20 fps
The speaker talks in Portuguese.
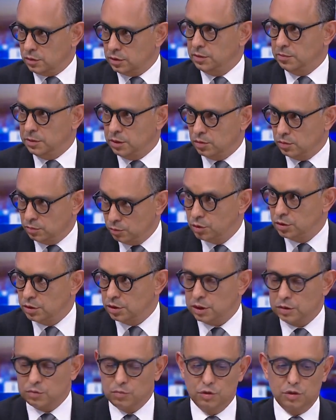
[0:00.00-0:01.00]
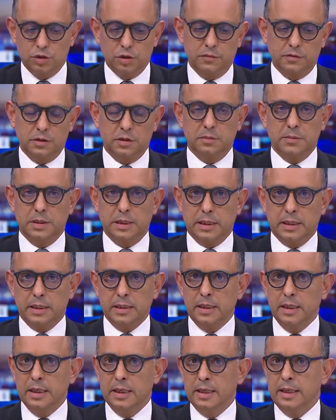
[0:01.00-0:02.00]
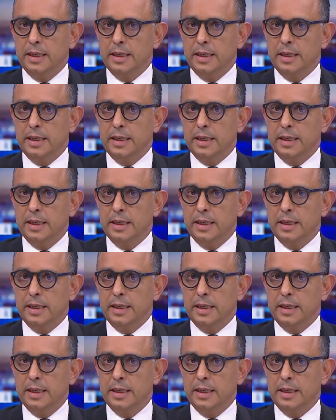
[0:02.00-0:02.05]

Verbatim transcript: que muita gente, muitos jovens emigrar.